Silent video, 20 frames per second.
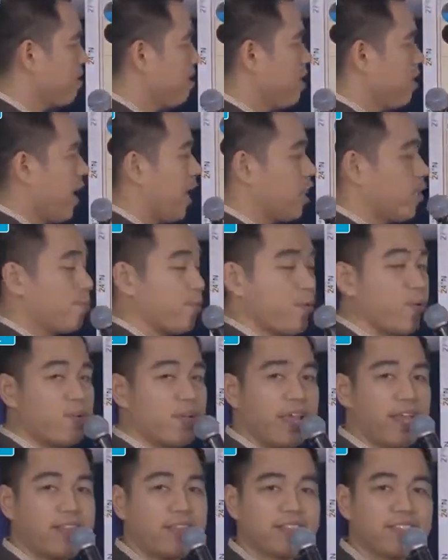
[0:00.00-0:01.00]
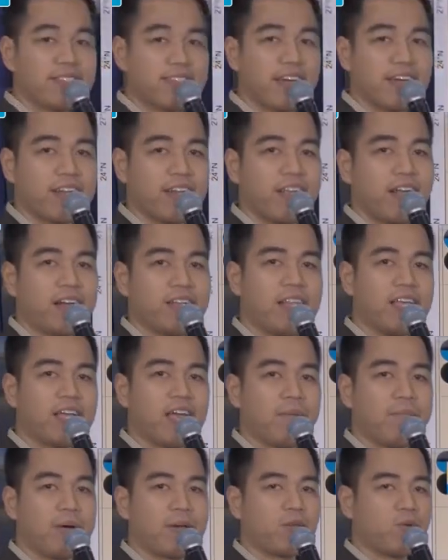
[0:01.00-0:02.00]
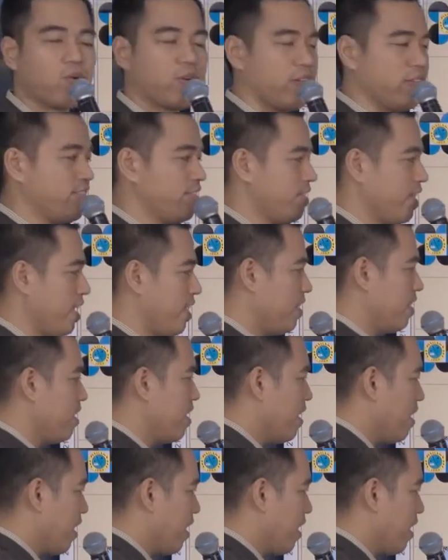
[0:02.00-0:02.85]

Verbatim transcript: Ito po yung latest track regarding kay Bagyong Christine.